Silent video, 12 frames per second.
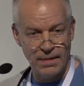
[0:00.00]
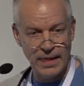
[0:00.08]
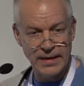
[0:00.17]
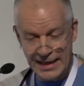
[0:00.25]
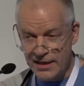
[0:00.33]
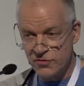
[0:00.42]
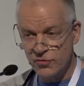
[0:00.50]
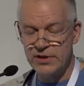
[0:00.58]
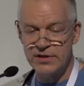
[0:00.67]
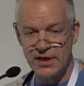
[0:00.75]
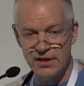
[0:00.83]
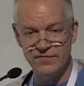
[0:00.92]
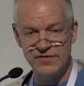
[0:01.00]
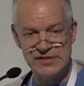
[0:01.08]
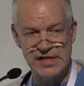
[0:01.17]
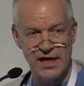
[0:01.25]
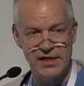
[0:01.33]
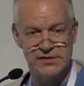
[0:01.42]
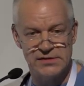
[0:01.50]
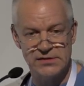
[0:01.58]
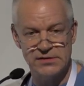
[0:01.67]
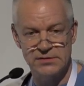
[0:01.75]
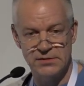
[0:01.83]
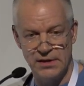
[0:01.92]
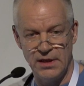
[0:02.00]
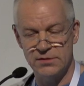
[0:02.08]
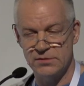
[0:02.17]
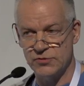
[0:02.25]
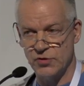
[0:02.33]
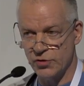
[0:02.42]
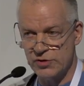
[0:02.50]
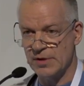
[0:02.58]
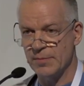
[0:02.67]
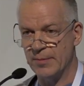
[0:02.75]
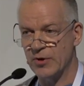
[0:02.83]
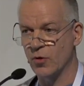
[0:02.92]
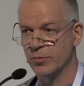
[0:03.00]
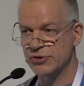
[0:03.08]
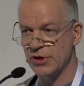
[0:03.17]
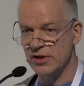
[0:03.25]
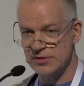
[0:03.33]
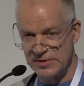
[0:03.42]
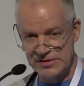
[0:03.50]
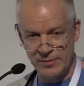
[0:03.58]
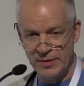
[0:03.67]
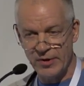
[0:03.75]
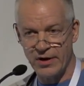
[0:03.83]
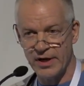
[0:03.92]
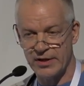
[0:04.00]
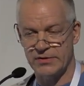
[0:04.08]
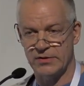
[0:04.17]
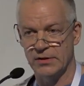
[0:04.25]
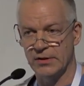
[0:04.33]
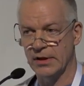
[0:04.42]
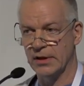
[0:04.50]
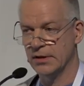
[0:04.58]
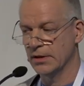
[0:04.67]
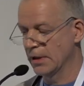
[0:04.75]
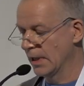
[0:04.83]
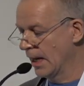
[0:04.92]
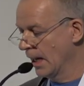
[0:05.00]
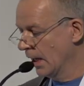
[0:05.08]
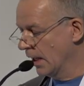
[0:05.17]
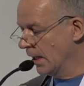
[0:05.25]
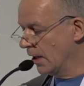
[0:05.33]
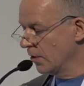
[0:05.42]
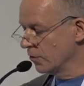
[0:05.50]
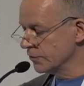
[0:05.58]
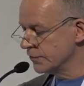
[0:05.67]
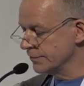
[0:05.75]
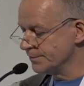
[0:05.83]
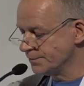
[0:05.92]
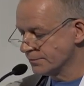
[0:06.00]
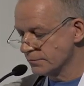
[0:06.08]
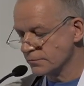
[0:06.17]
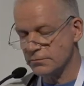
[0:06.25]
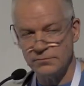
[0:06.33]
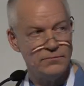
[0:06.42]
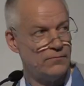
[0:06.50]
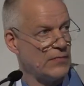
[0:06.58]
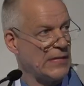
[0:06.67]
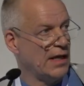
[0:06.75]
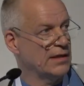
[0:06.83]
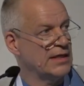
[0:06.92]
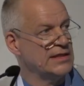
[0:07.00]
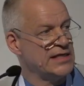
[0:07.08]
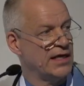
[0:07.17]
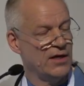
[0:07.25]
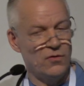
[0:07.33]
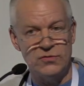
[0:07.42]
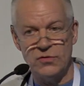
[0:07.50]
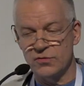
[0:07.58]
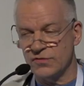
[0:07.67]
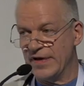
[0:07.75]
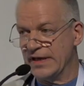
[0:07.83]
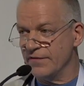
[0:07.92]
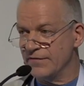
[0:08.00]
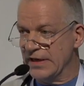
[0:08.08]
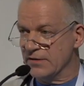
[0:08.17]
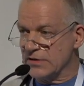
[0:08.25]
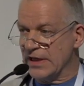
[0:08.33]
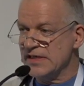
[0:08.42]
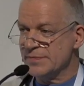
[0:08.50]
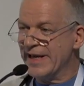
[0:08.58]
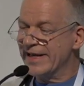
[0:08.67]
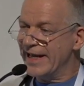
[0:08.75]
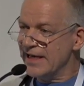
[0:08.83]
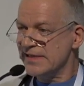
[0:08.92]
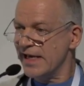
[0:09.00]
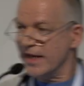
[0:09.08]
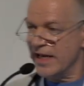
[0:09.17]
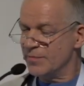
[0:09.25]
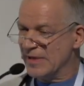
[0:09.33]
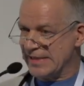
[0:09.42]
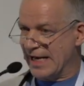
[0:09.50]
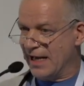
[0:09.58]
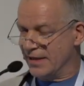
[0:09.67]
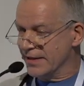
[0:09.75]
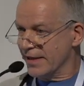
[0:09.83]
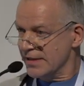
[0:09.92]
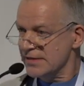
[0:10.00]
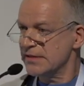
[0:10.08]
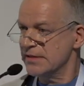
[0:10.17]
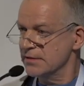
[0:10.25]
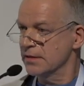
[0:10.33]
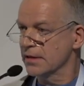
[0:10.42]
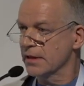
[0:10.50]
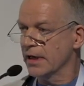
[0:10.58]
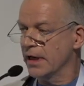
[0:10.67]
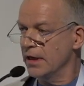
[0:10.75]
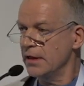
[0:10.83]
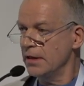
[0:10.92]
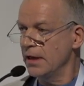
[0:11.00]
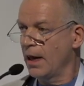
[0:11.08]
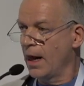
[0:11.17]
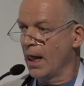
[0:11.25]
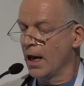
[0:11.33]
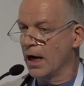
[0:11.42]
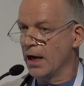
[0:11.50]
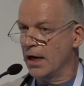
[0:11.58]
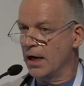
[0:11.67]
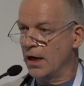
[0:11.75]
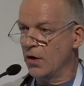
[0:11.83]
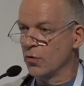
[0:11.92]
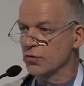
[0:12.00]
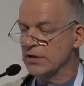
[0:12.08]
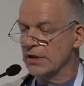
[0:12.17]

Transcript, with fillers: Ja, natürlich, die Kinder wissen alles. Ja, sie drücken sich manchmal komisch aus, aber sie haben immer recht. Ja. Äh, und, diese, und, und wenn, wenn, dann ist mein Leseerlebnis ein anderes. Ja, äh, und, äh,